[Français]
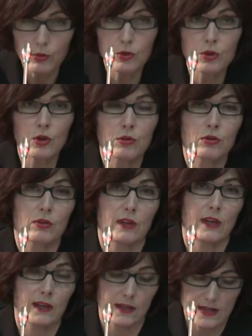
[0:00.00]
le note
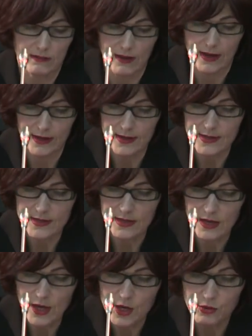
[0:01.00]
Éric Savarez,
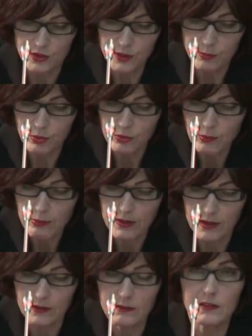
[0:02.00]
ce dépôt de
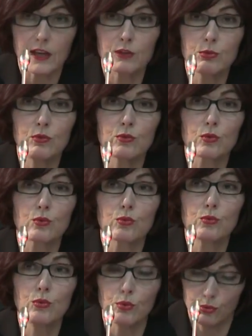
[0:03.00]
plainte traduit
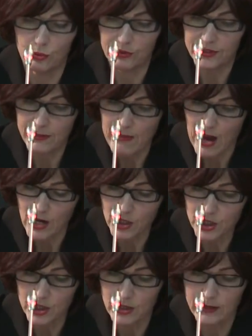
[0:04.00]
surtout une
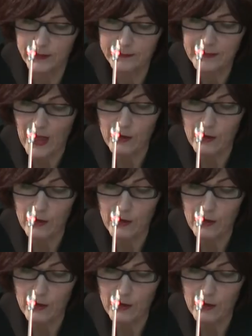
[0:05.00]
démarche à